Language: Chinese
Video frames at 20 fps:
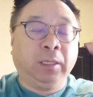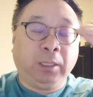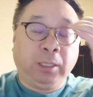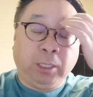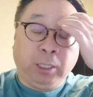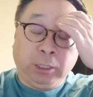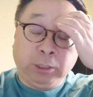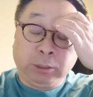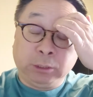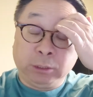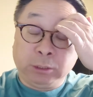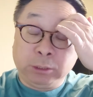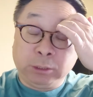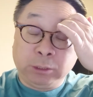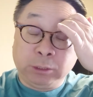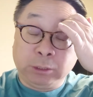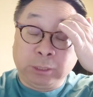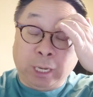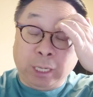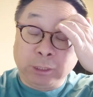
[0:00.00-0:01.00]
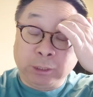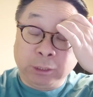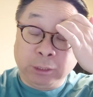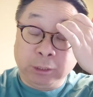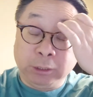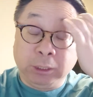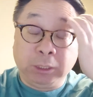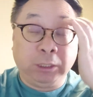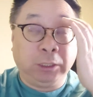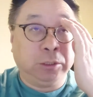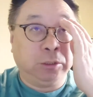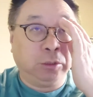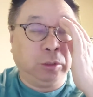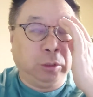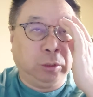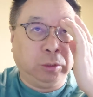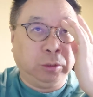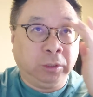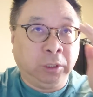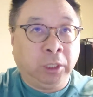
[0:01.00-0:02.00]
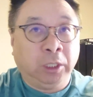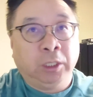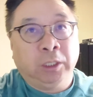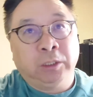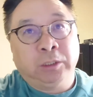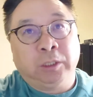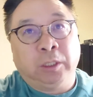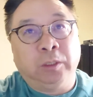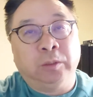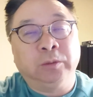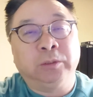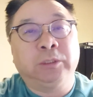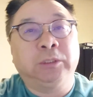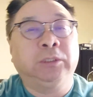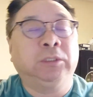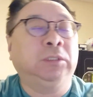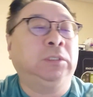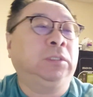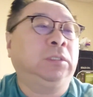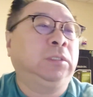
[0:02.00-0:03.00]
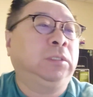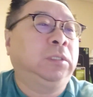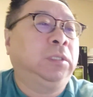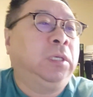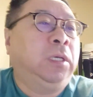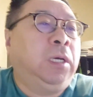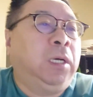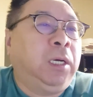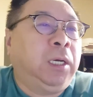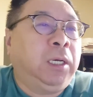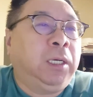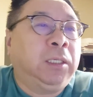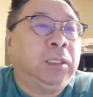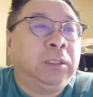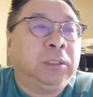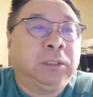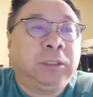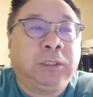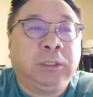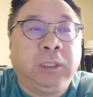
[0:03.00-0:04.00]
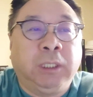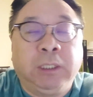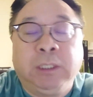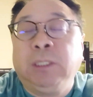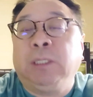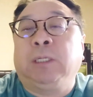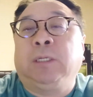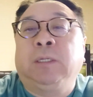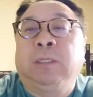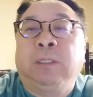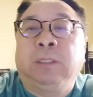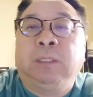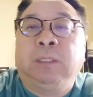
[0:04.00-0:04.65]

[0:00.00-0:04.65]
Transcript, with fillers: 啊达成的一种投资啊协议。